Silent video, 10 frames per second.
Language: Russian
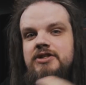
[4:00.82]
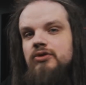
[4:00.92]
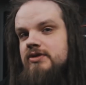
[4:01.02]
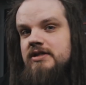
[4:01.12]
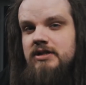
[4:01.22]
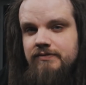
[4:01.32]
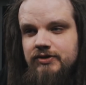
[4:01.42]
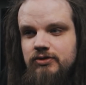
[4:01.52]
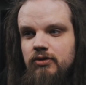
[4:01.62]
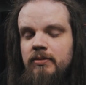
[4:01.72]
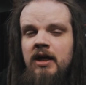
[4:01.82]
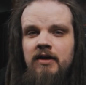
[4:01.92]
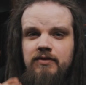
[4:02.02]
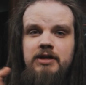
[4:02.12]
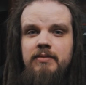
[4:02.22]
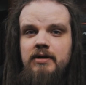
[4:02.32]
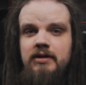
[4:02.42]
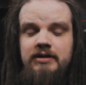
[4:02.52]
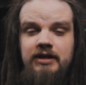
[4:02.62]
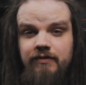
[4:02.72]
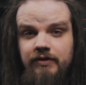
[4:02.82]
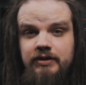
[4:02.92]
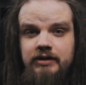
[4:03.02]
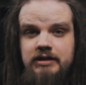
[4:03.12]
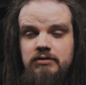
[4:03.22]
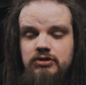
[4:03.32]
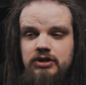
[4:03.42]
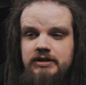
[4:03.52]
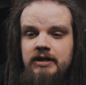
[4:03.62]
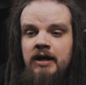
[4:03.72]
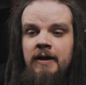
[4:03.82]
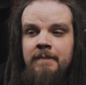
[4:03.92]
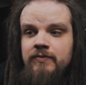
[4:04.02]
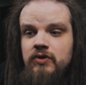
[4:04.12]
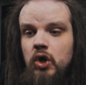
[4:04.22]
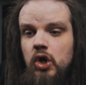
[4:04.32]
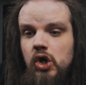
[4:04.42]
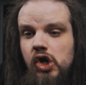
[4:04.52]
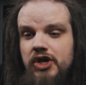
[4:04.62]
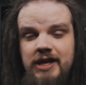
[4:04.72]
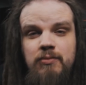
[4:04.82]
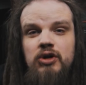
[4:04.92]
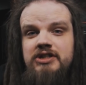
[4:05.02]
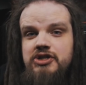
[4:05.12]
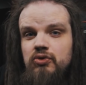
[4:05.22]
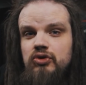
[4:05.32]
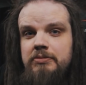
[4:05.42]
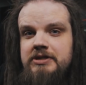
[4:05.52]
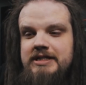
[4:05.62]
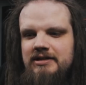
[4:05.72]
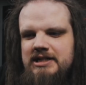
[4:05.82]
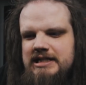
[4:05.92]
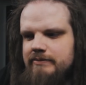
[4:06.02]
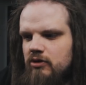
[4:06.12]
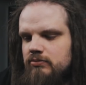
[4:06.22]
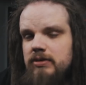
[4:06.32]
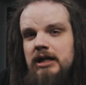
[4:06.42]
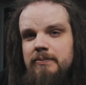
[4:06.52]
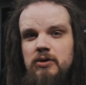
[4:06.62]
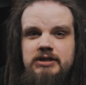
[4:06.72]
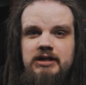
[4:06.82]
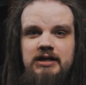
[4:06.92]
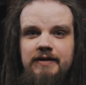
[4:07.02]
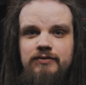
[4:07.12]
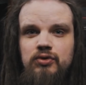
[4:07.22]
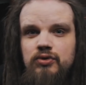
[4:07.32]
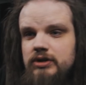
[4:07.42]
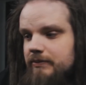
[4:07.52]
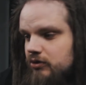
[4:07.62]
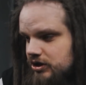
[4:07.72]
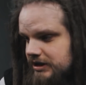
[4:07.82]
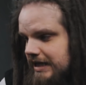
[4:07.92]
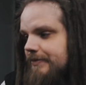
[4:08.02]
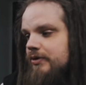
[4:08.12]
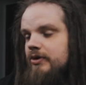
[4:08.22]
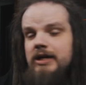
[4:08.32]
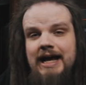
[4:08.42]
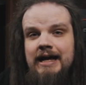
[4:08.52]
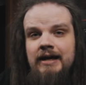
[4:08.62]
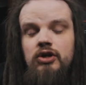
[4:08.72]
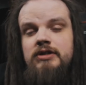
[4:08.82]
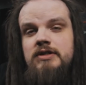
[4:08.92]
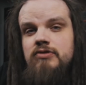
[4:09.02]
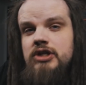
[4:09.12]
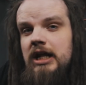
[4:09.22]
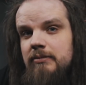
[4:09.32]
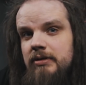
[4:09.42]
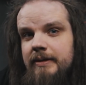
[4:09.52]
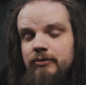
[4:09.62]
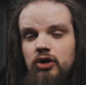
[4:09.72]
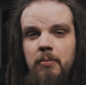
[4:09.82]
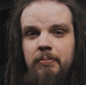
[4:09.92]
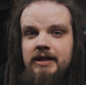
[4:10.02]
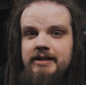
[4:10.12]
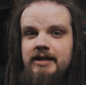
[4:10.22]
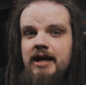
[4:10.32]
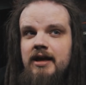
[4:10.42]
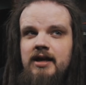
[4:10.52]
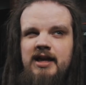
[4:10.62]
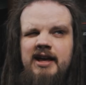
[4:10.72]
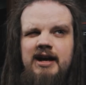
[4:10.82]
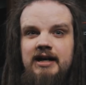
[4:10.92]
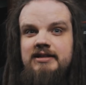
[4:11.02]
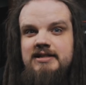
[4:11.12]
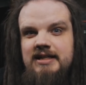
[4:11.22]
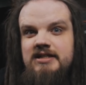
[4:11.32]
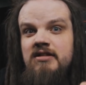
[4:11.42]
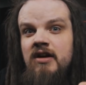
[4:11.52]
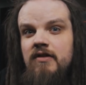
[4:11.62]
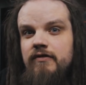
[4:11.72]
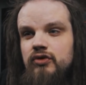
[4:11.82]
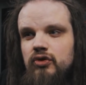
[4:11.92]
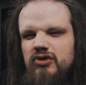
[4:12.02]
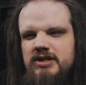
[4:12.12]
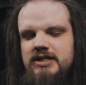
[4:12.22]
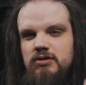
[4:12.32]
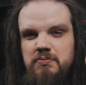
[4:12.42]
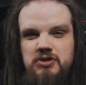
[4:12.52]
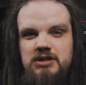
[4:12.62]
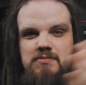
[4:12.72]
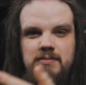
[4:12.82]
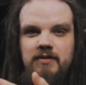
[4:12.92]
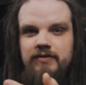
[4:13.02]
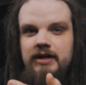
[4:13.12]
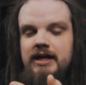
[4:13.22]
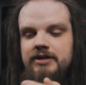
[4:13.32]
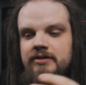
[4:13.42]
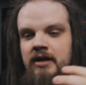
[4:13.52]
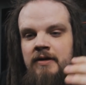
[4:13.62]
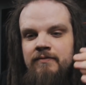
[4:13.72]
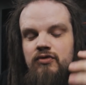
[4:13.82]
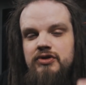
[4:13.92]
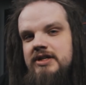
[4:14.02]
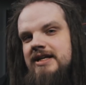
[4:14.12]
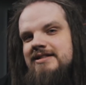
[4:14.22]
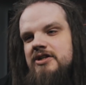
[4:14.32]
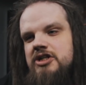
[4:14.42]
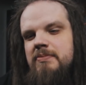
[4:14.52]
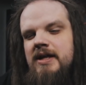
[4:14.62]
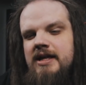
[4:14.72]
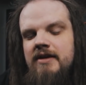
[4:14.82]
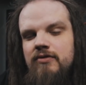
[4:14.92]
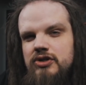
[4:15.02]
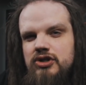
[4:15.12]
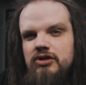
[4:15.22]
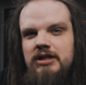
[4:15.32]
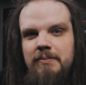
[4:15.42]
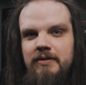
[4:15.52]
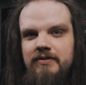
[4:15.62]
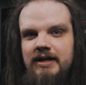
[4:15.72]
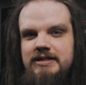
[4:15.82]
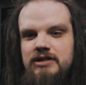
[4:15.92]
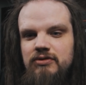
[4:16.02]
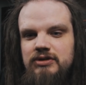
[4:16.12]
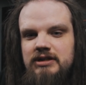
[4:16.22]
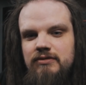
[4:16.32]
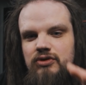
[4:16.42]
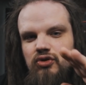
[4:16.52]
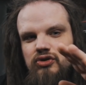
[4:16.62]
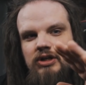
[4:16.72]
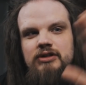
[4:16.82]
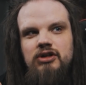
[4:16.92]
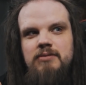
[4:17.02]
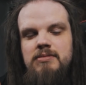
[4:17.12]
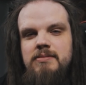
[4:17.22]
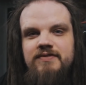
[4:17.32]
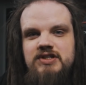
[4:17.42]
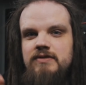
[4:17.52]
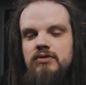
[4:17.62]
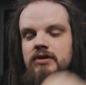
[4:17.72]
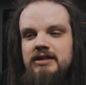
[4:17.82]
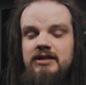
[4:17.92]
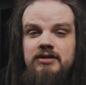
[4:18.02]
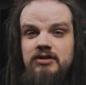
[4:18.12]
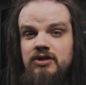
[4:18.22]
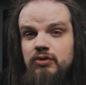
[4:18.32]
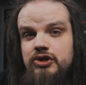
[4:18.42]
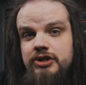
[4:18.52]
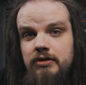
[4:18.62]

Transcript: тянуться за свистком. Видимо, Дэнни Филтон наслушался, но ему это неудобно делать. Если бы он брал просто головную, там, ту же самую ля, то это звучало бы намного плотнее и как-то, знаете, в ноту. А здесь он просто мимо фигачит. Вроде есть расщепление, вроде что-то там появляется, но вот эта вот нота, которая мимо всего, это не очень